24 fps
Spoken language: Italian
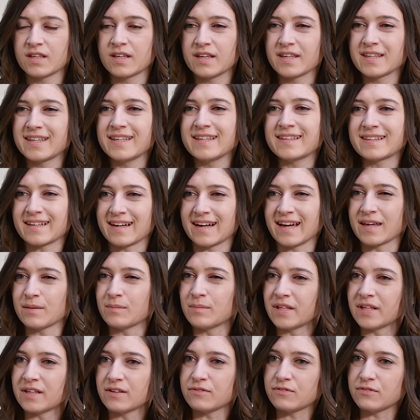Chi trae
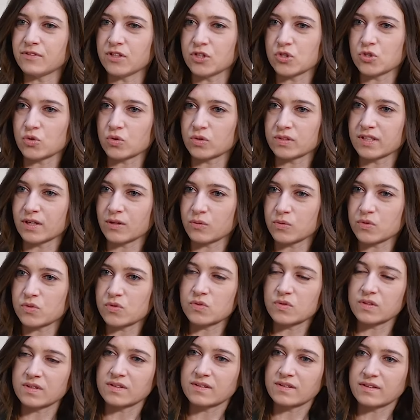beneficio da
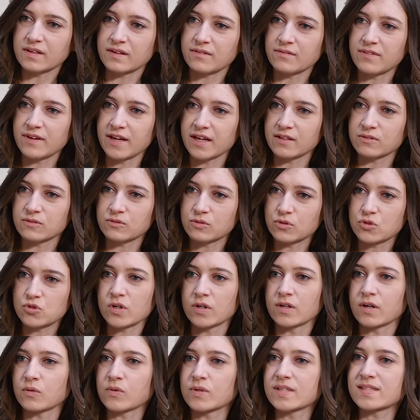questo intervento,
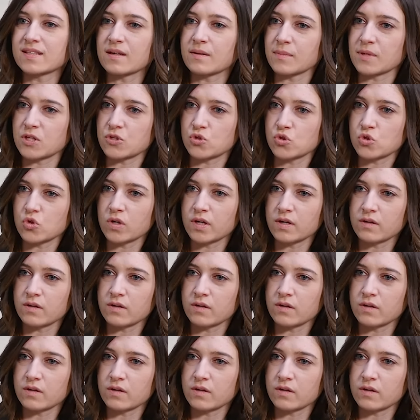cioè da questa maggiore